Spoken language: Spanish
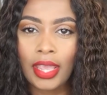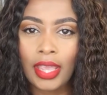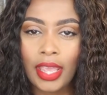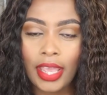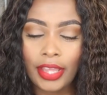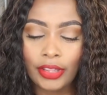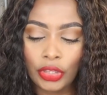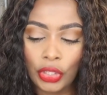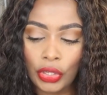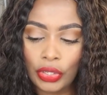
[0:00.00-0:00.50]

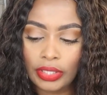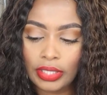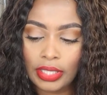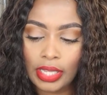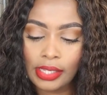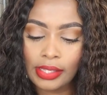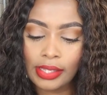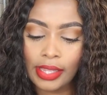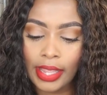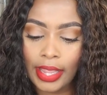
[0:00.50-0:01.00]

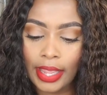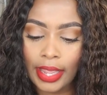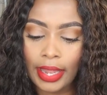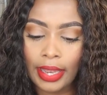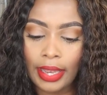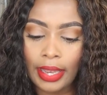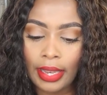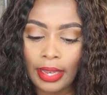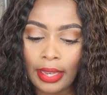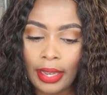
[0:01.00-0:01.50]
Entonces
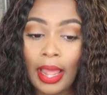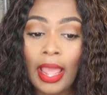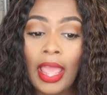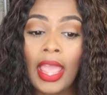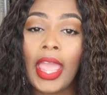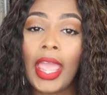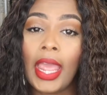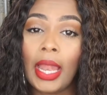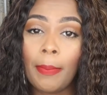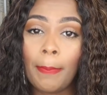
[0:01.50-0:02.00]

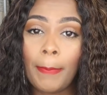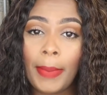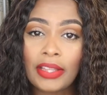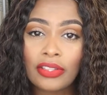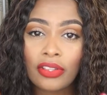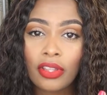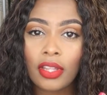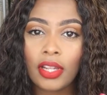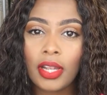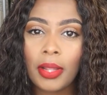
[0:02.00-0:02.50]
el
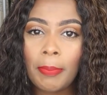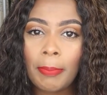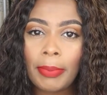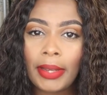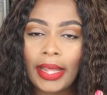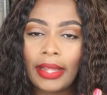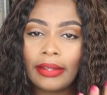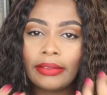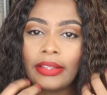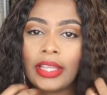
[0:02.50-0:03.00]
peso del
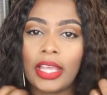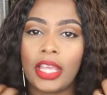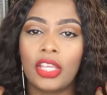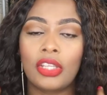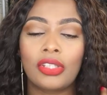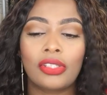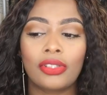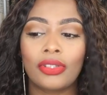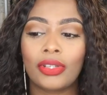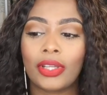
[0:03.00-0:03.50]
implante
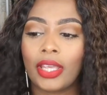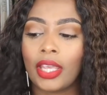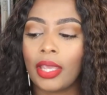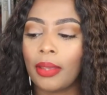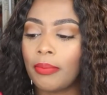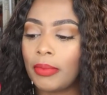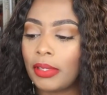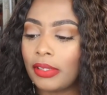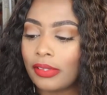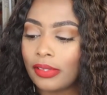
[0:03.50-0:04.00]
hizo que
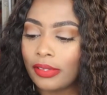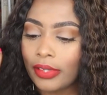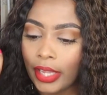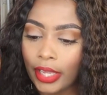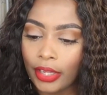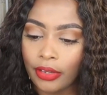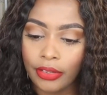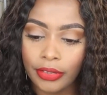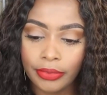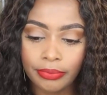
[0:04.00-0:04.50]
mi
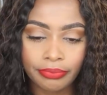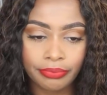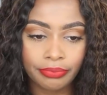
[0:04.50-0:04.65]
seno